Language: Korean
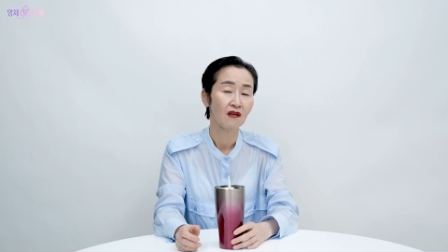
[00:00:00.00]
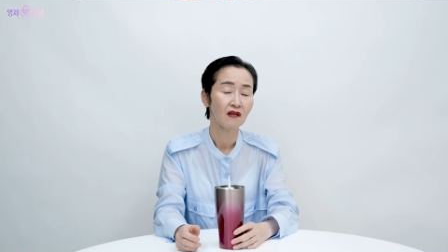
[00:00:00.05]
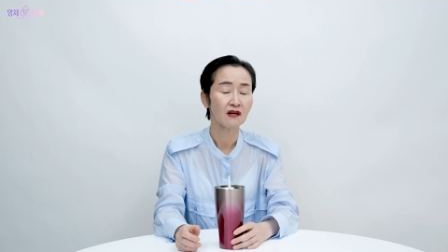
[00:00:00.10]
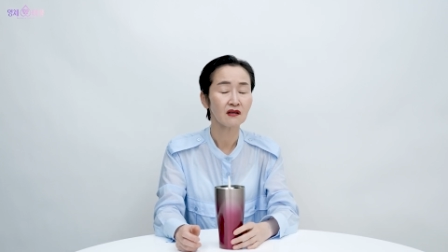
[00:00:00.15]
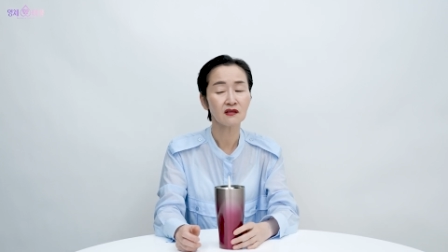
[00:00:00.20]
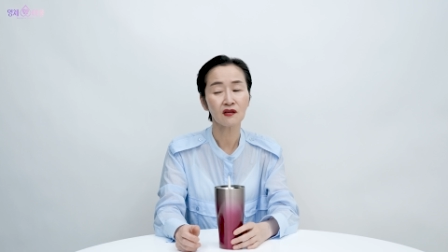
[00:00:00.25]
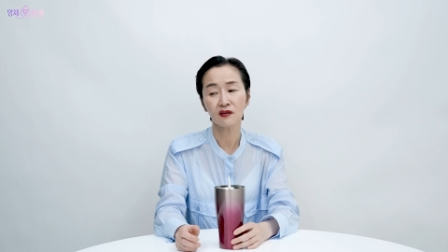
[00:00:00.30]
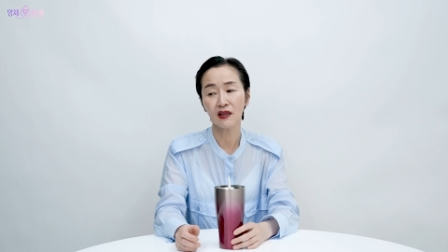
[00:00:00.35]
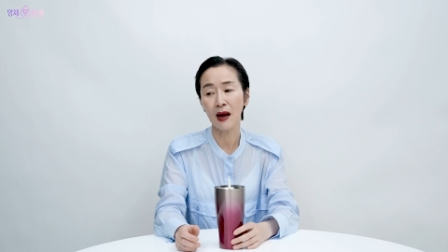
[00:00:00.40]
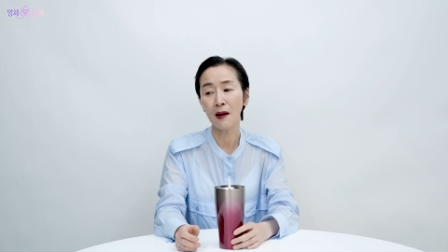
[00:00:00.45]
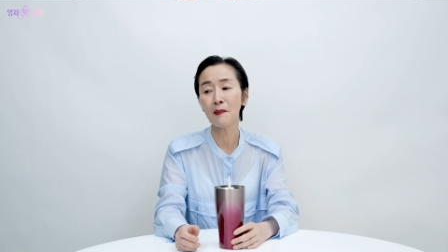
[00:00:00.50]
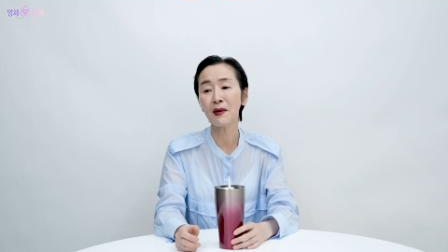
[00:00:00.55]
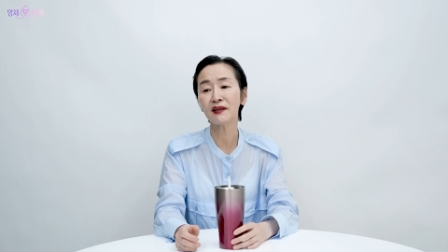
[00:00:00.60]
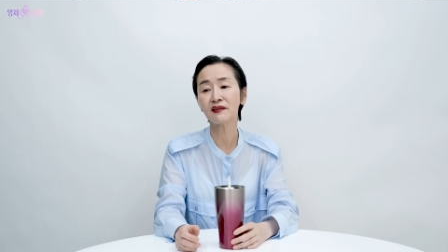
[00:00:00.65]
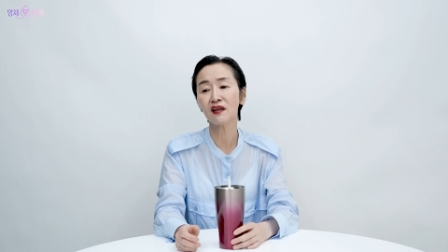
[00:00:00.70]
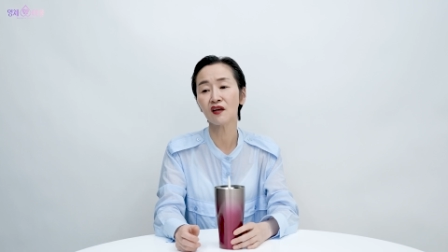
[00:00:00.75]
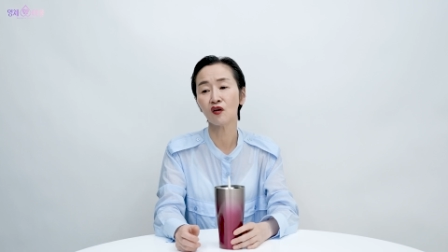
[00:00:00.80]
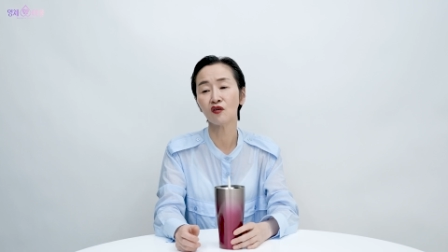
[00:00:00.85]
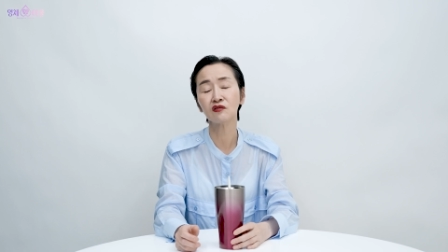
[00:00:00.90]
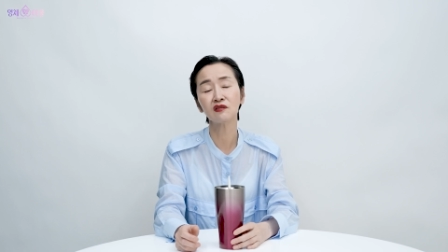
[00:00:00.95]
그래서
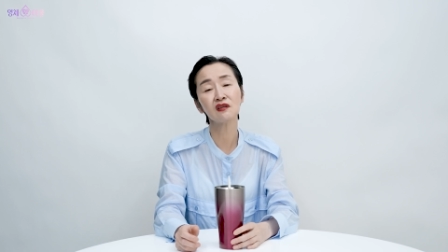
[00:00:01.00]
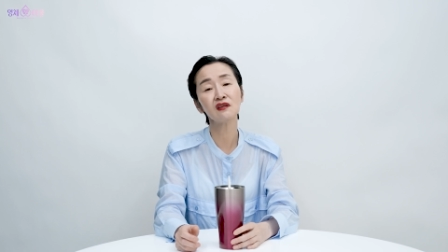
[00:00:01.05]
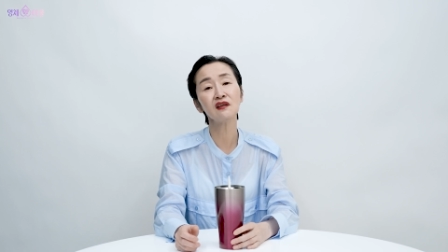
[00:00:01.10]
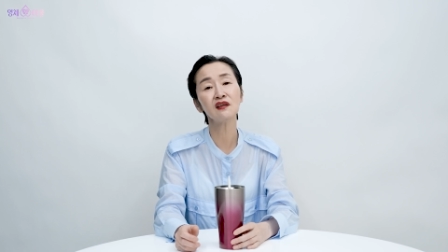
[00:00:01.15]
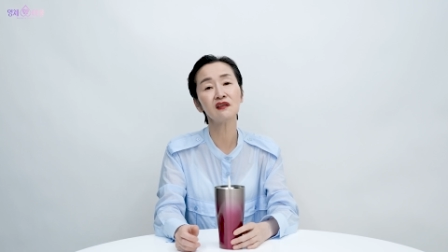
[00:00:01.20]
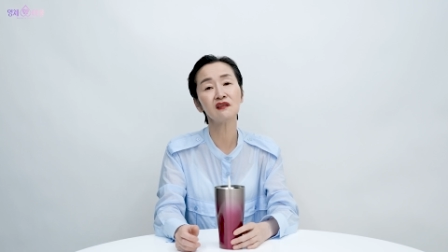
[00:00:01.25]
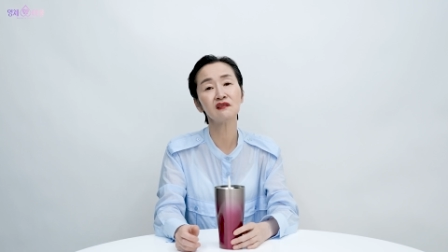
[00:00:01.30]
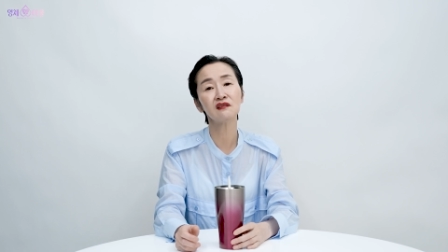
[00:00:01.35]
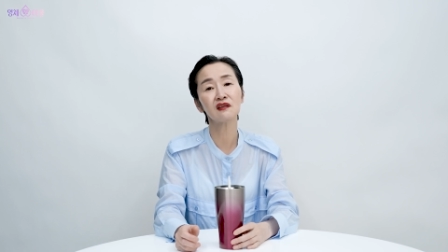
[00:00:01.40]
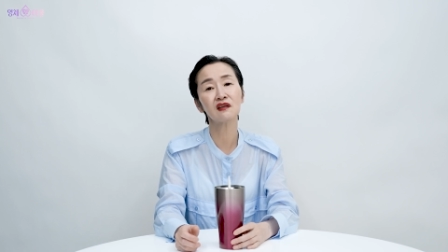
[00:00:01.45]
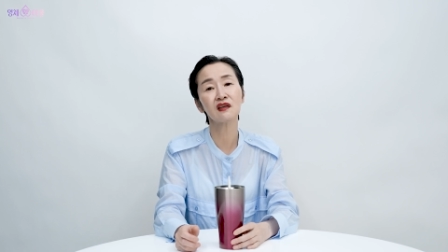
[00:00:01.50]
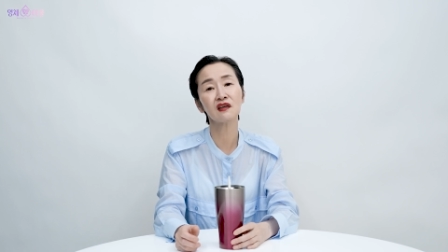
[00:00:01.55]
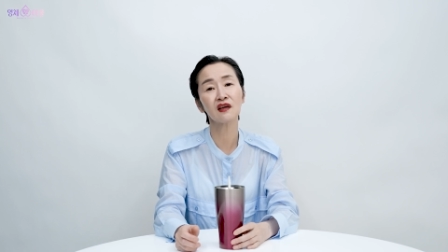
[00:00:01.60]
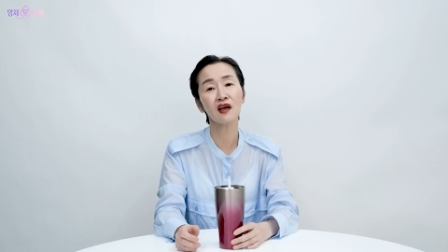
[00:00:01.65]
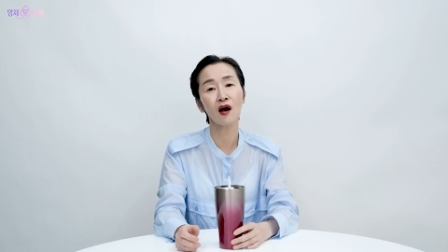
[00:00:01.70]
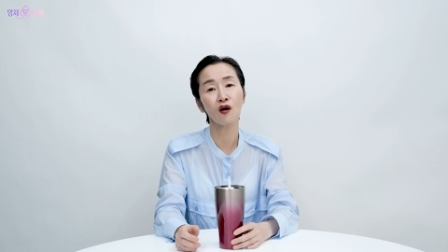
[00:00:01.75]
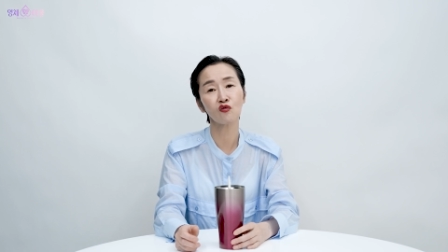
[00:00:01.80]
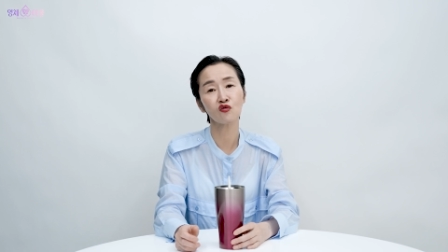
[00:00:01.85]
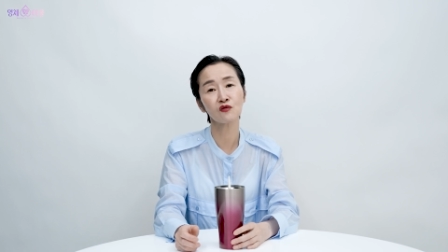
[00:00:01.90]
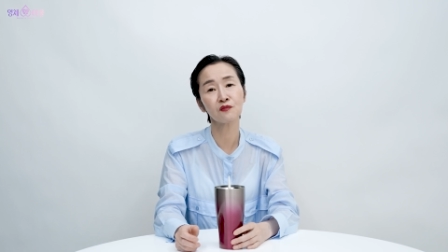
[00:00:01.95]
남한테 열등이를
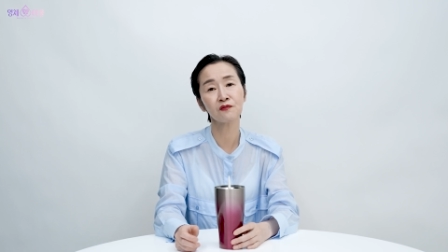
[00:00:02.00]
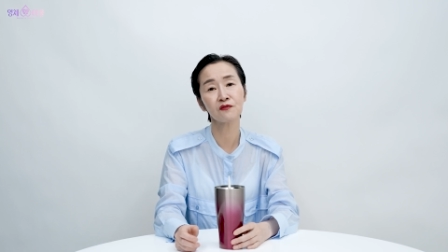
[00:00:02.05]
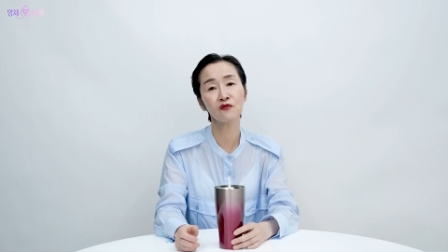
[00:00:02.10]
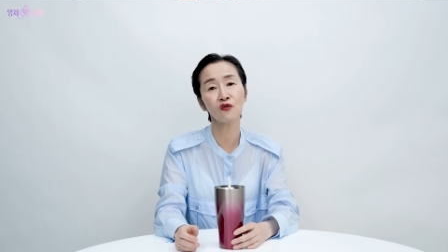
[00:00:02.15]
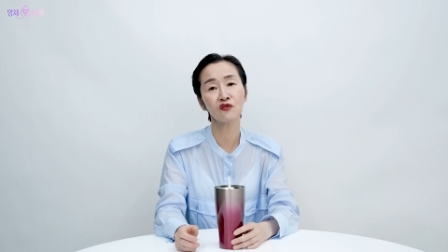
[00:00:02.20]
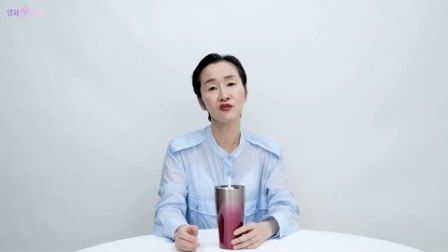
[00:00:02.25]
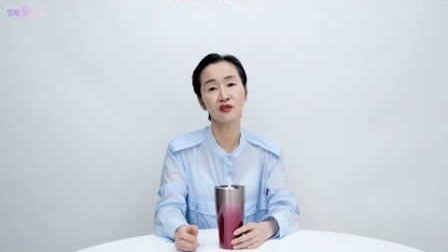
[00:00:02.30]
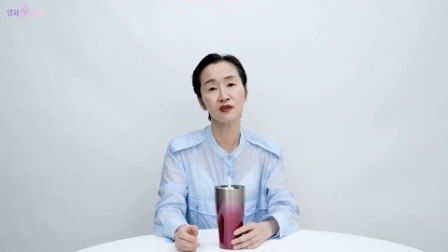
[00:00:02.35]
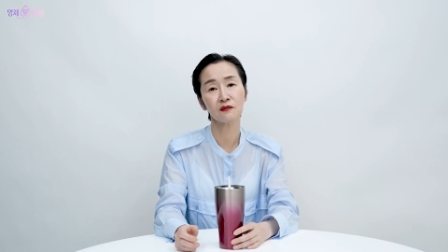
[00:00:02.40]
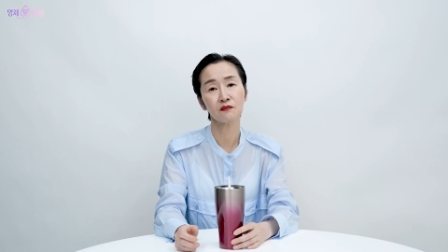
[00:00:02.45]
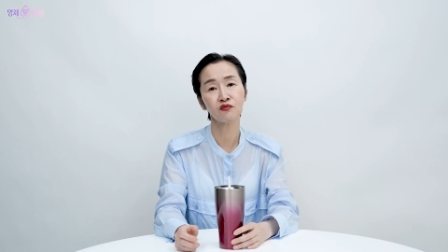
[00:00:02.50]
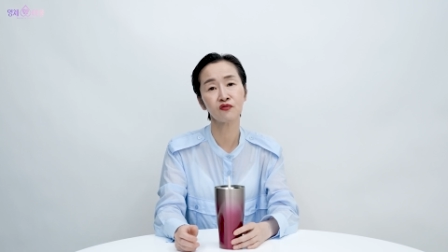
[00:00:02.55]
느끼게 하고 싶은 거지.